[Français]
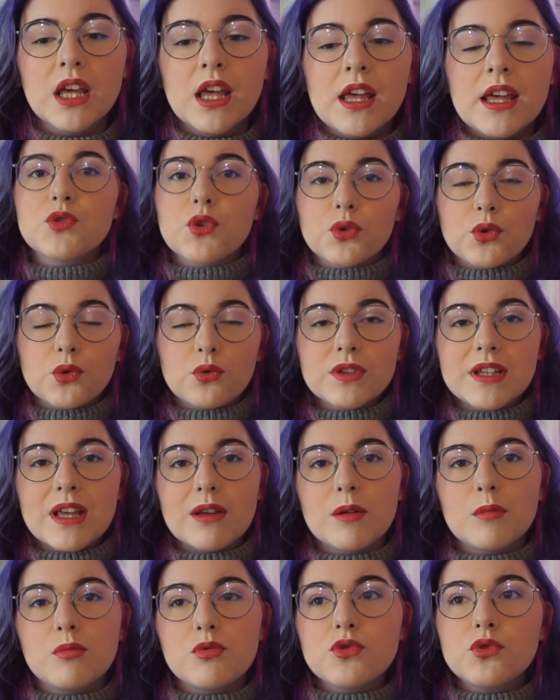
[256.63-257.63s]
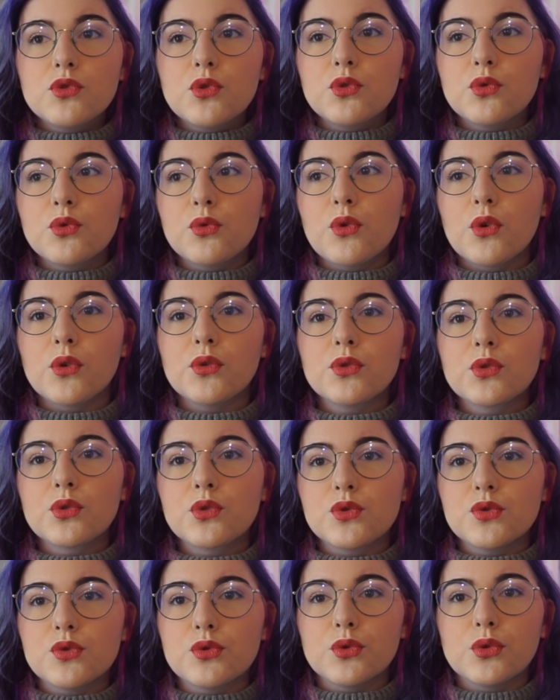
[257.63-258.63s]
Je me suis rendu compte qu'il y avait plus de nuances
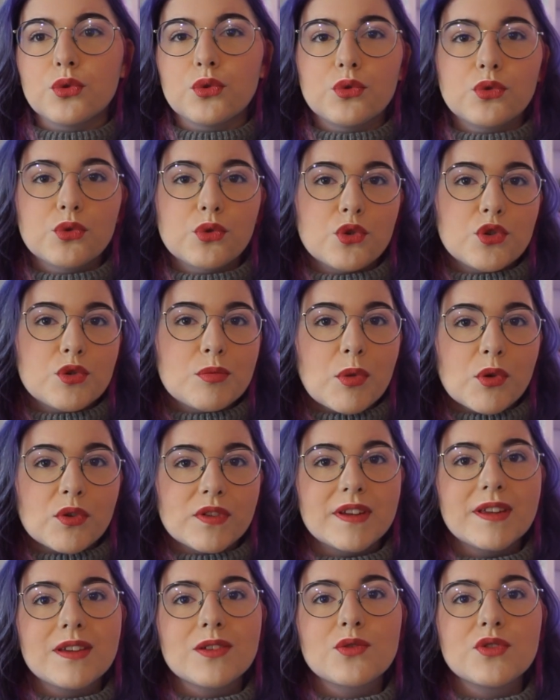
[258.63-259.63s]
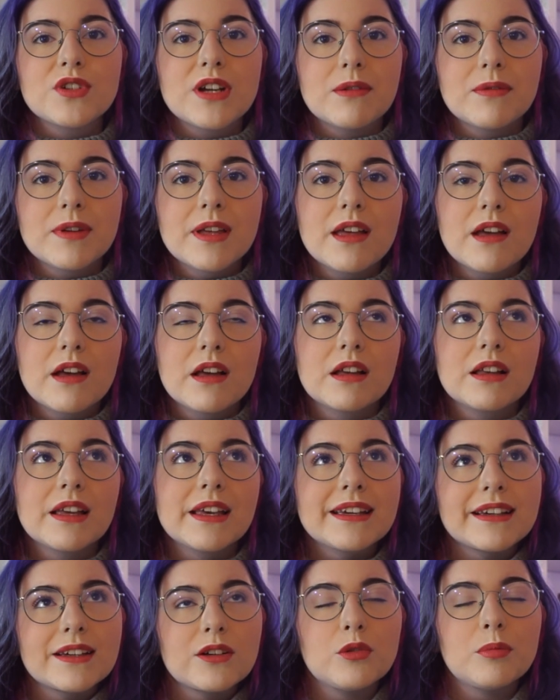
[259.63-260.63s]
que ce que je pensais ce que j'avais
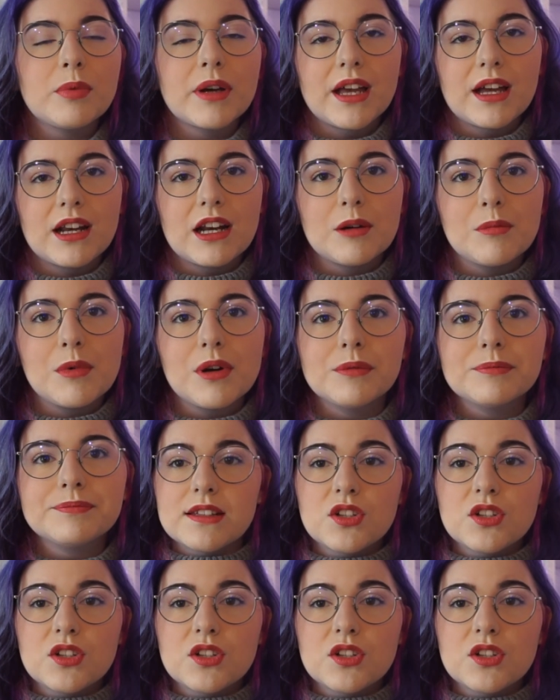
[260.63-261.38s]
écrit au préalable.